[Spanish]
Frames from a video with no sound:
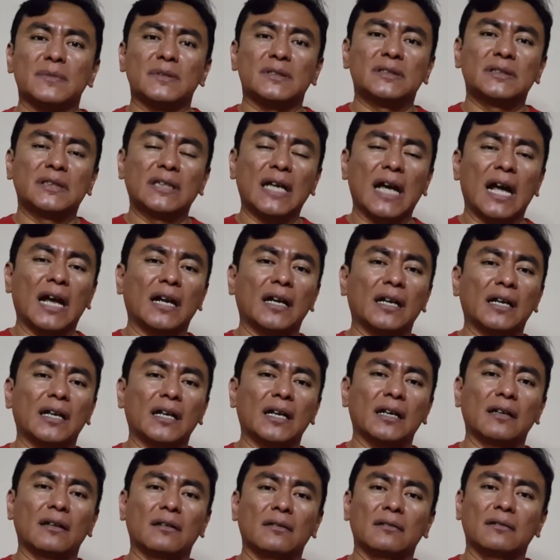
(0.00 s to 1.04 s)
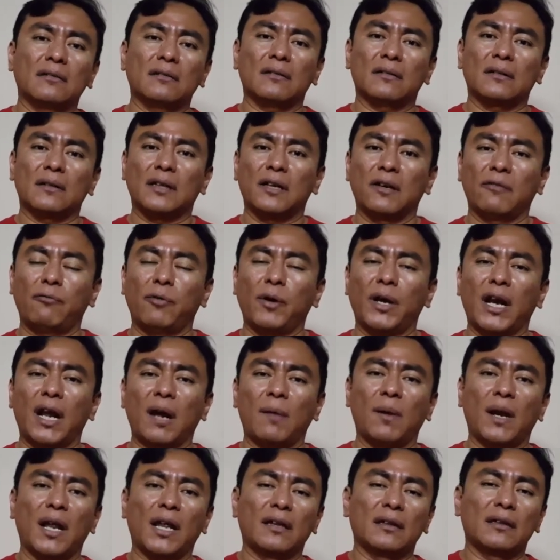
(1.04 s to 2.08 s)
si alguien que fuera
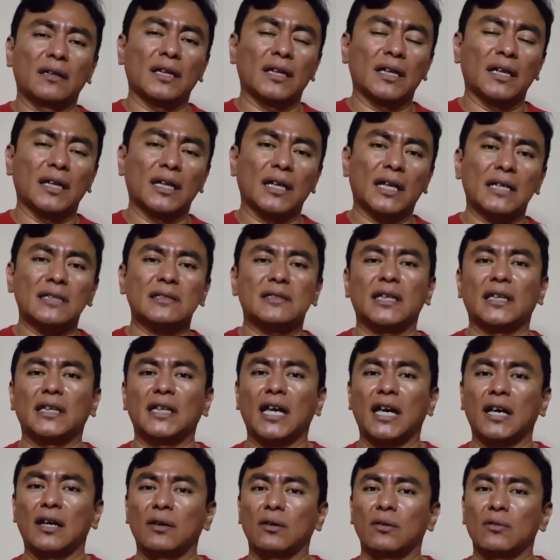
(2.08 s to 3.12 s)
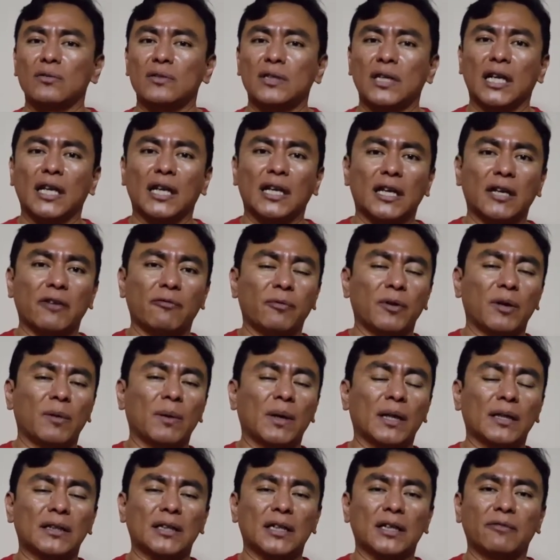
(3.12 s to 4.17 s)
hablante del castellano, si alguien que fuera
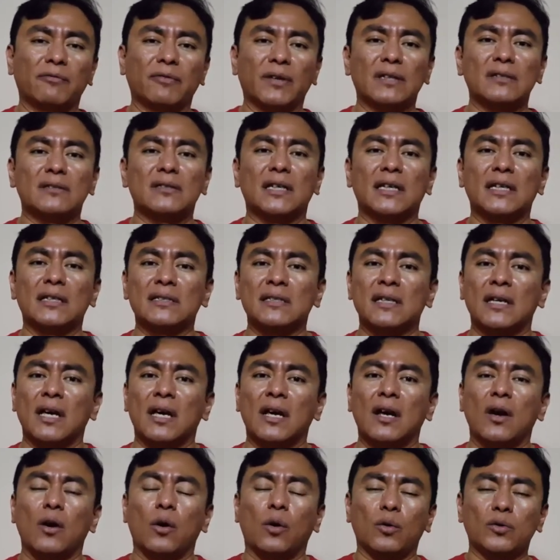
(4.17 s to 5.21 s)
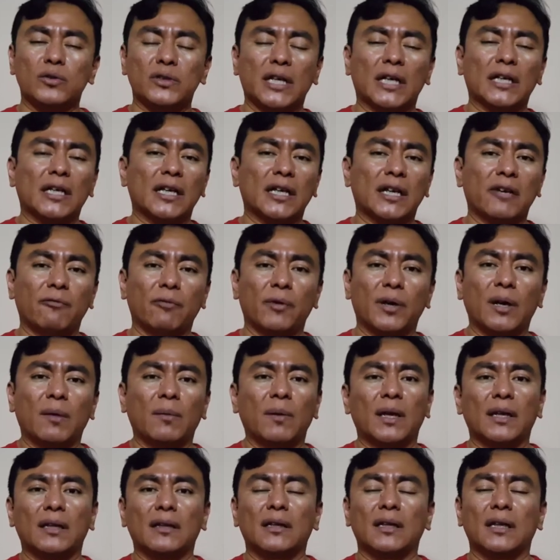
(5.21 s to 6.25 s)
hablante del francés, o si alguien que fuera
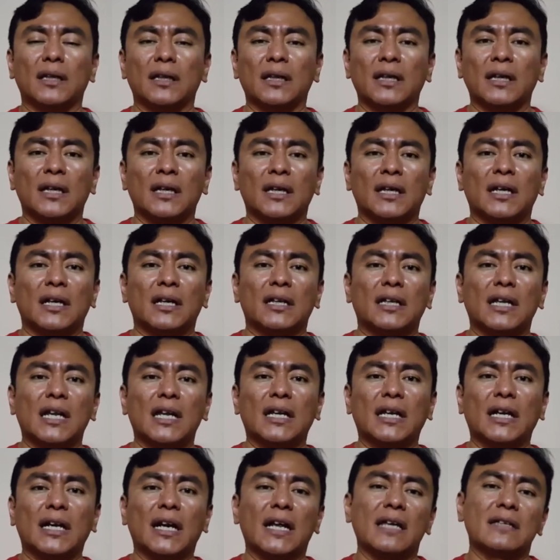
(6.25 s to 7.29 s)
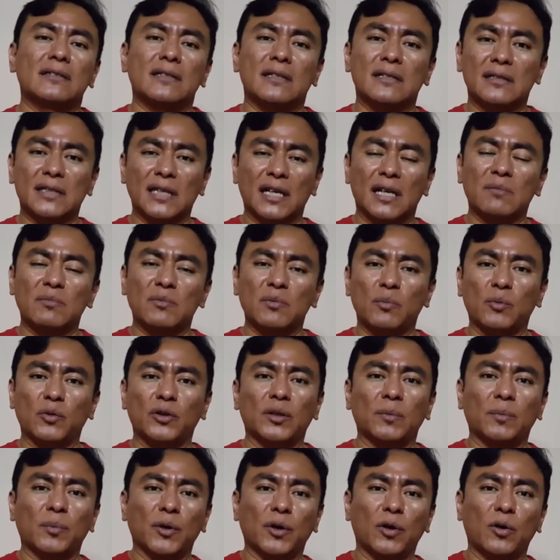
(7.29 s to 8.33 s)
hablante del inglés hiciera el mismo
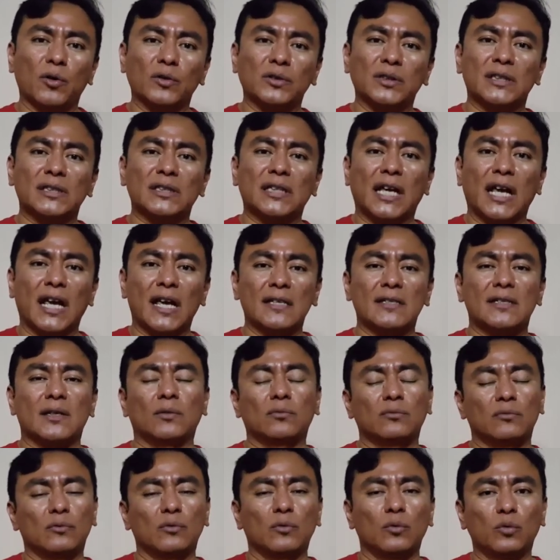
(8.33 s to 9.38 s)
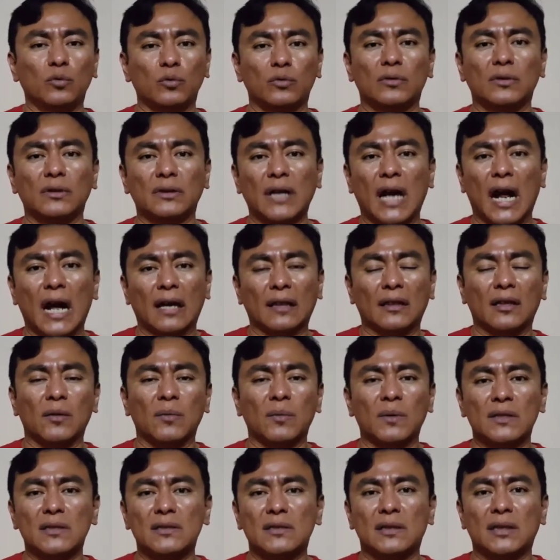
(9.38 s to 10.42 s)
tipo de cosas que hace un
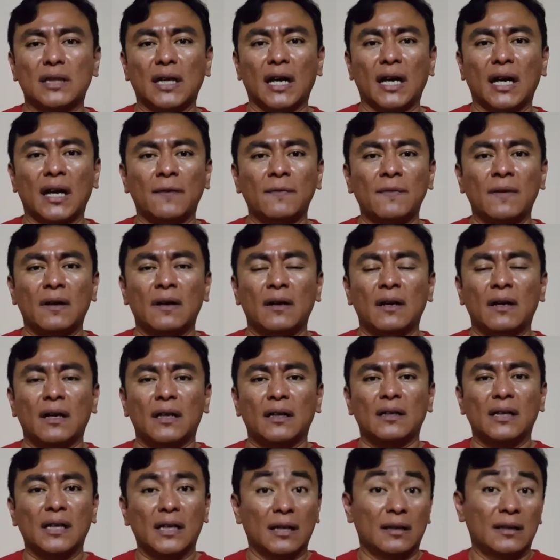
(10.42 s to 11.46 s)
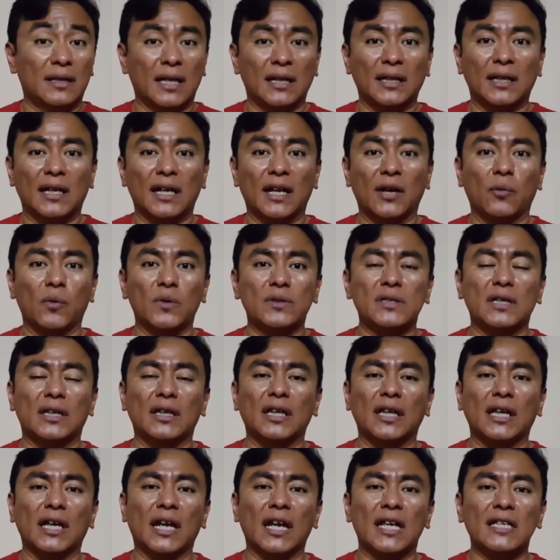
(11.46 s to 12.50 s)
activista digital de lenguas
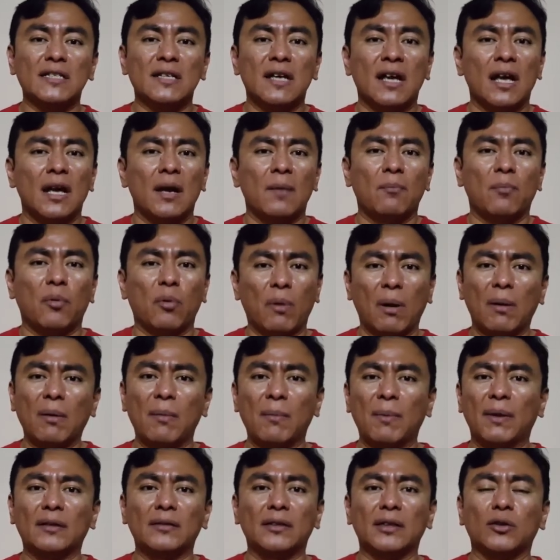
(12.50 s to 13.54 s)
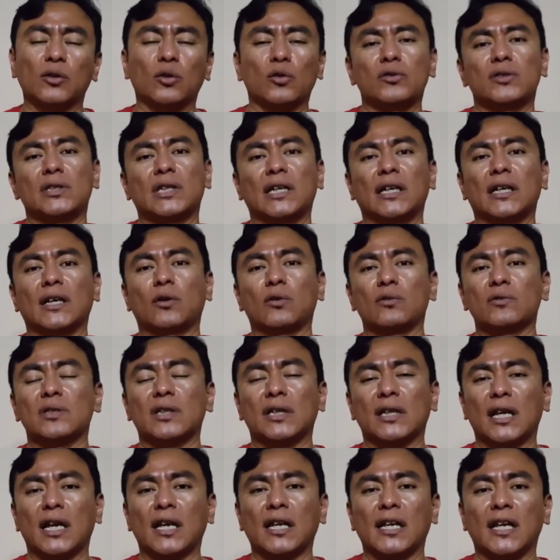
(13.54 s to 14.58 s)
indígenas, probablemente no se le
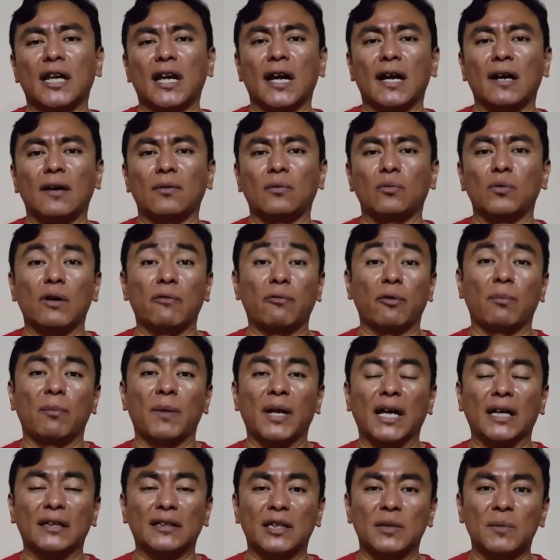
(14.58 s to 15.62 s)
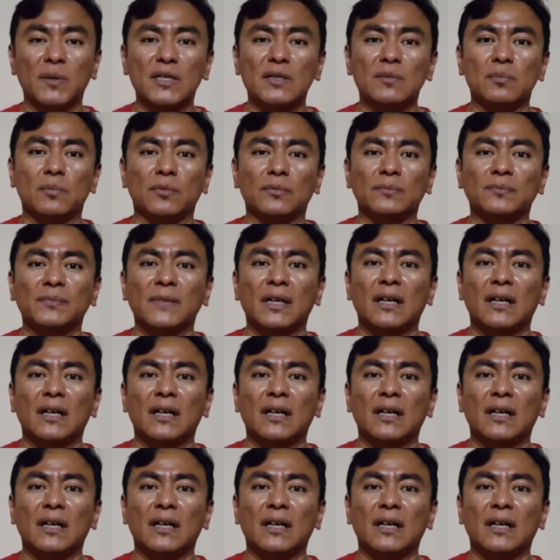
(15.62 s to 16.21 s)
consideraría una forma de activismo.